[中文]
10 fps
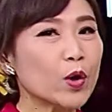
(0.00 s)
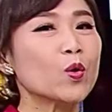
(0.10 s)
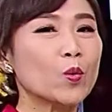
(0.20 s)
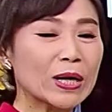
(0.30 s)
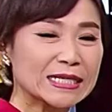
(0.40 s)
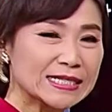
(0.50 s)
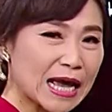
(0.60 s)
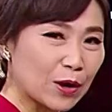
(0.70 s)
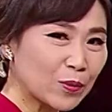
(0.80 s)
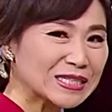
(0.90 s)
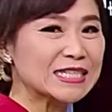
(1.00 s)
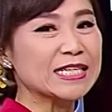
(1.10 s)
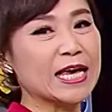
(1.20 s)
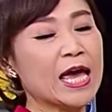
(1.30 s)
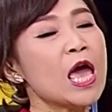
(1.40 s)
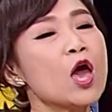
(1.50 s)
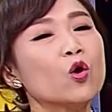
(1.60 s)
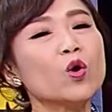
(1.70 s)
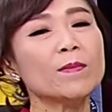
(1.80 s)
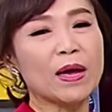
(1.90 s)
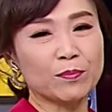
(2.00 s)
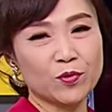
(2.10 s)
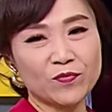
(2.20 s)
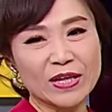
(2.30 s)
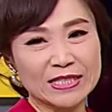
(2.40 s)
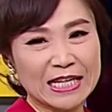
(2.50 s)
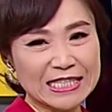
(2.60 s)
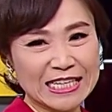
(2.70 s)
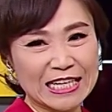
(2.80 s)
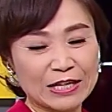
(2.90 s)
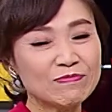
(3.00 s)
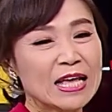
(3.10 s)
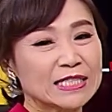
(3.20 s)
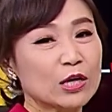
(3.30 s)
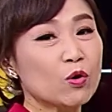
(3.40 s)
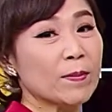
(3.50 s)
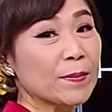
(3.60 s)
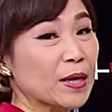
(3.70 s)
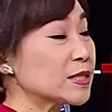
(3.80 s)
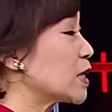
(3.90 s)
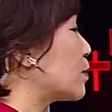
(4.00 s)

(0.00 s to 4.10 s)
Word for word: 我问一下惠子姐，贵买部分提醒您，今天贵买表现也